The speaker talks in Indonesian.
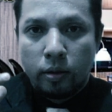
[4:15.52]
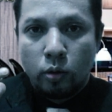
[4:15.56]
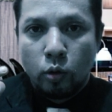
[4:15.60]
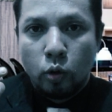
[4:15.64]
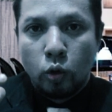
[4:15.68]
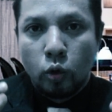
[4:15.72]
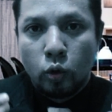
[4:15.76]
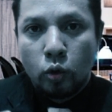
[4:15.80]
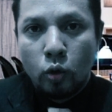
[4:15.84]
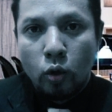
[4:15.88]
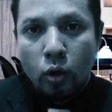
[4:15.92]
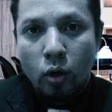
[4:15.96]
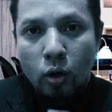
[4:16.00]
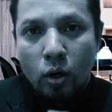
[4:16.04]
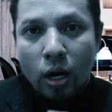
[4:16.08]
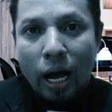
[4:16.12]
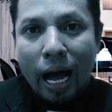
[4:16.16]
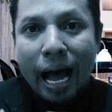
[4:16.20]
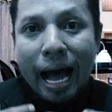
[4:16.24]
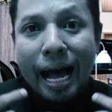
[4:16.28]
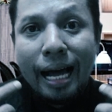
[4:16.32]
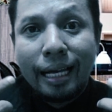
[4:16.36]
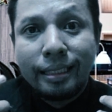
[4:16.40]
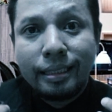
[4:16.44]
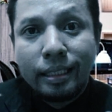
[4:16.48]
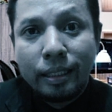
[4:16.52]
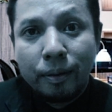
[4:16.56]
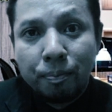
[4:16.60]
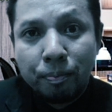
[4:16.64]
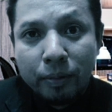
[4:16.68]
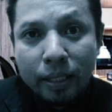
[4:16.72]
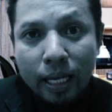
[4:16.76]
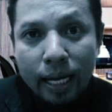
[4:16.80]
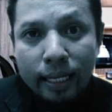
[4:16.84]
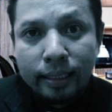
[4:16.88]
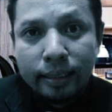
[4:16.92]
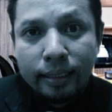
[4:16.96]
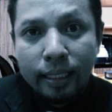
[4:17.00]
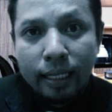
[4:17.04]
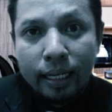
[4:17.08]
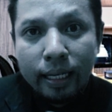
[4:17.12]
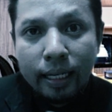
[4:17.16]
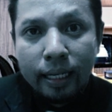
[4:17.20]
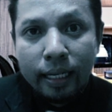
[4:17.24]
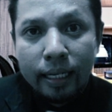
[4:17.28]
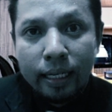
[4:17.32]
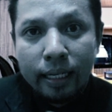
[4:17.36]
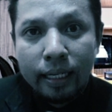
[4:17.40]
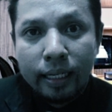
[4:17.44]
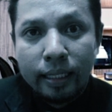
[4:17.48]
untuk hak
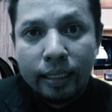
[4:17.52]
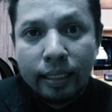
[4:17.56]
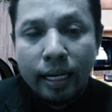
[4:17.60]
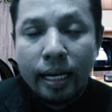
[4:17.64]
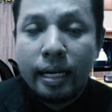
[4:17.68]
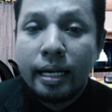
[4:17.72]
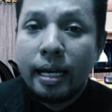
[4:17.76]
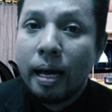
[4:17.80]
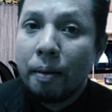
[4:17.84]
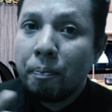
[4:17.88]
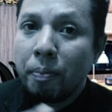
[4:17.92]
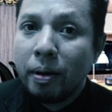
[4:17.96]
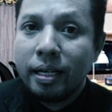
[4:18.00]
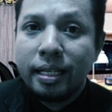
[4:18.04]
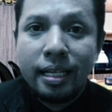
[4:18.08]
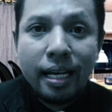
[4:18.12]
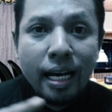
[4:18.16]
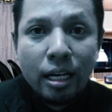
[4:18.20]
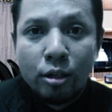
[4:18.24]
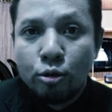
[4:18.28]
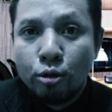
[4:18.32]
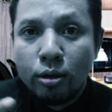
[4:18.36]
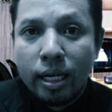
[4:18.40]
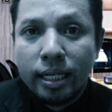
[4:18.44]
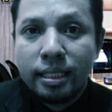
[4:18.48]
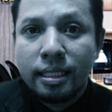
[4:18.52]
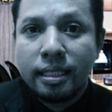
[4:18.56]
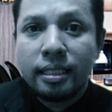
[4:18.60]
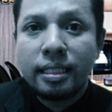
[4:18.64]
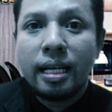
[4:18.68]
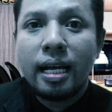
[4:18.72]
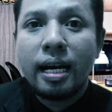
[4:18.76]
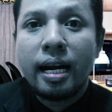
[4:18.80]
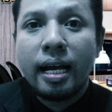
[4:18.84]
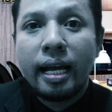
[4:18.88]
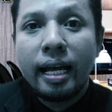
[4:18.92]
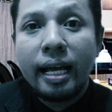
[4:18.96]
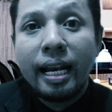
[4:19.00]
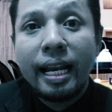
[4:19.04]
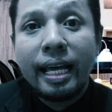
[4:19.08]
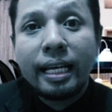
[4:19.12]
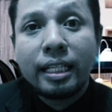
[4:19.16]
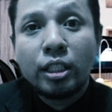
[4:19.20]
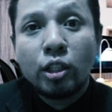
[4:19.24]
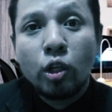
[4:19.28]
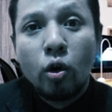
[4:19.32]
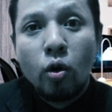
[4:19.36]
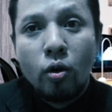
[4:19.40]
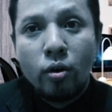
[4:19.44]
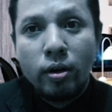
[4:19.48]
ciptanya dan dapat dilakukan secara
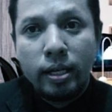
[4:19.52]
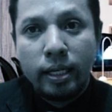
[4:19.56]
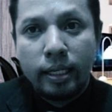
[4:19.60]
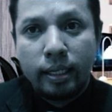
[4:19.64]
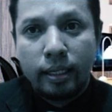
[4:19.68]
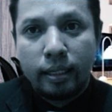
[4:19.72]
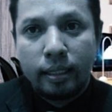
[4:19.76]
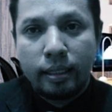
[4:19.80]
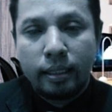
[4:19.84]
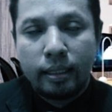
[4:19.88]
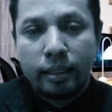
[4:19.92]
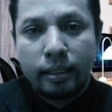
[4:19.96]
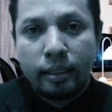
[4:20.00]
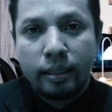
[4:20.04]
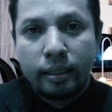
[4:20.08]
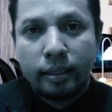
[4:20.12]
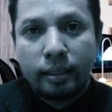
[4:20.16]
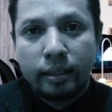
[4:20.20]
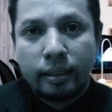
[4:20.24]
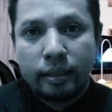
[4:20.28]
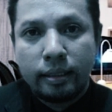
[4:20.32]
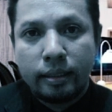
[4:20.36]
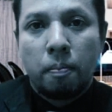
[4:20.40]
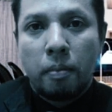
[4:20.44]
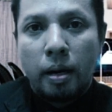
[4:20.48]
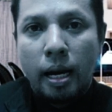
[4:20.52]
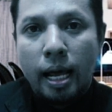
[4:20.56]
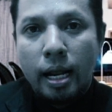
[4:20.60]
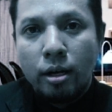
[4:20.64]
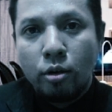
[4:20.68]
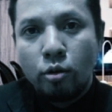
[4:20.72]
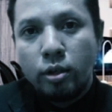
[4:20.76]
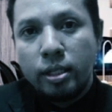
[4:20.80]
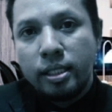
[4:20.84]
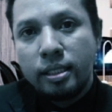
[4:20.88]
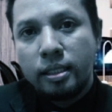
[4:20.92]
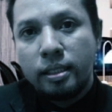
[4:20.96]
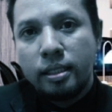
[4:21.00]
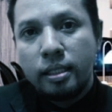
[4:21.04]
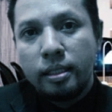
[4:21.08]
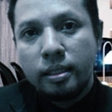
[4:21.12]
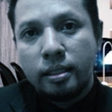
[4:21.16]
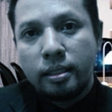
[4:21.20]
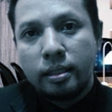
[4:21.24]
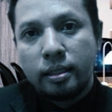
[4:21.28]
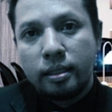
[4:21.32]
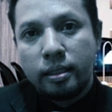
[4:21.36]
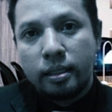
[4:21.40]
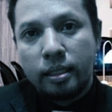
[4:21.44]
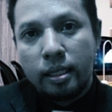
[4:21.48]
elektronik melalui
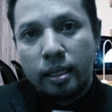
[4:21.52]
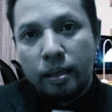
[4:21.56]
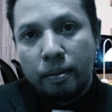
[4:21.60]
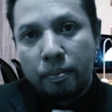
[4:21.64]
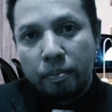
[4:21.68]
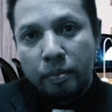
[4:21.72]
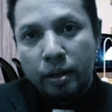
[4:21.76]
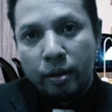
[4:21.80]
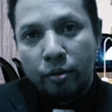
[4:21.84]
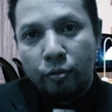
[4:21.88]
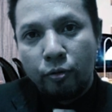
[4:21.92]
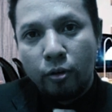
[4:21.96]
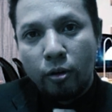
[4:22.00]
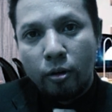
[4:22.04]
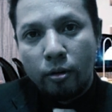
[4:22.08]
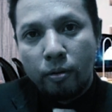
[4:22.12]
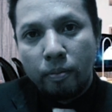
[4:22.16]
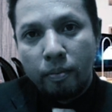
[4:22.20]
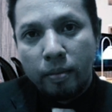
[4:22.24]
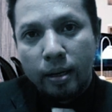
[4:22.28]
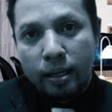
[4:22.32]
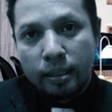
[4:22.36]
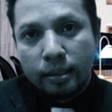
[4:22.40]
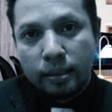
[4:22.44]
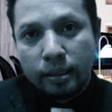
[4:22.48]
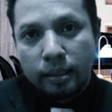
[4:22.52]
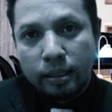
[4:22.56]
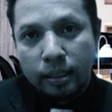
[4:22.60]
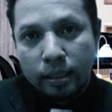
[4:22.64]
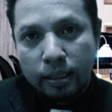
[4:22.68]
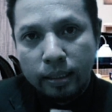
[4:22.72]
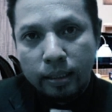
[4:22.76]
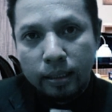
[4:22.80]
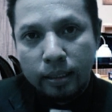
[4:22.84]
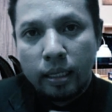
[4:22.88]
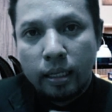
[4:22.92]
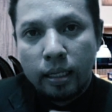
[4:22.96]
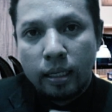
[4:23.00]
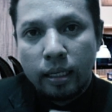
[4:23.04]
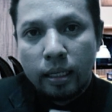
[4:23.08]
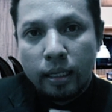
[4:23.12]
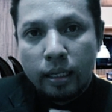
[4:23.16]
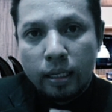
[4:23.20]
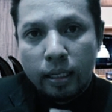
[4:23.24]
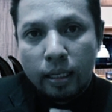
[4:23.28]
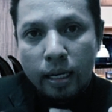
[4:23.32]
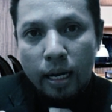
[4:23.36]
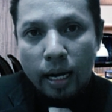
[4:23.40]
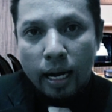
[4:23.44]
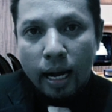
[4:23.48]
sistem informasi
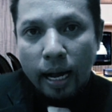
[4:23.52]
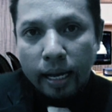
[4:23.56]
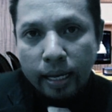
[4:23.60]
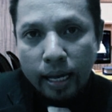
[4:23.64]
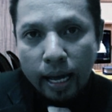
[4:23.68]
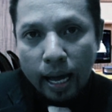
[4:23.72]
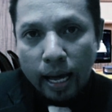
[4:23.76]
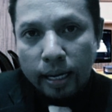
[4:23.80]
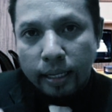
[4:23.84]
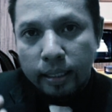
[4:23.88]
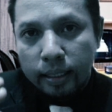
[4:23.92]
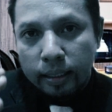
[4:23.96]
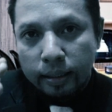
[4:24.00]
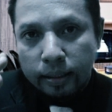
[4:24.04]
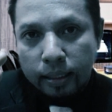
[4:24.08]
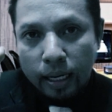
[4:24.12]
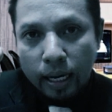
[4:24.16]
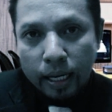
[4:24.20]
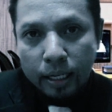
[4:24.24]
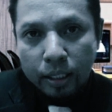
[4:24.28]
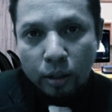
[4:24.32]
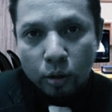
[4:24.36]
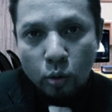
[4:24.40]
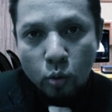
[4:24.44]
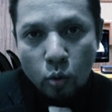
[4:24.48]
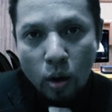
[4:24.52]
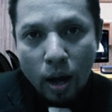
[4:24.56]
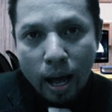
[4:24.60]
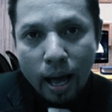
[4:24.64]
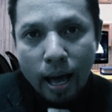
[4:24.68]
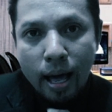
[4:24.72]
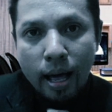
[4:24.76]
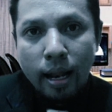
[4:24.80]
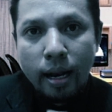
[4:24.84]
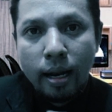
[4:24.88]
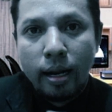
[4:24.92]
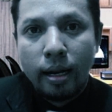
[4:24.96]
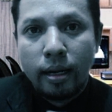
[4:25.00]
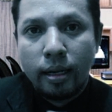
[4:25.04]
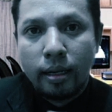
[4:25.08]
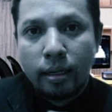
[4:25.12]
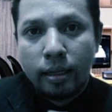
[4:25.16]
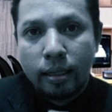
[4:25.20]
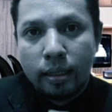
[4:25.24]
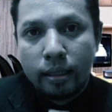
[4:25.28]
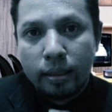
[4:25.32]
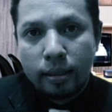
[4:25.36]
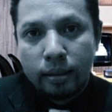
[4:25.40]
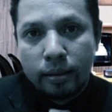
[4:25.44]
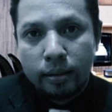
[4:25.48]
kekayaan
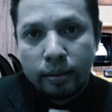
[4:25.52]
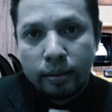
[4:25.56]
intelektual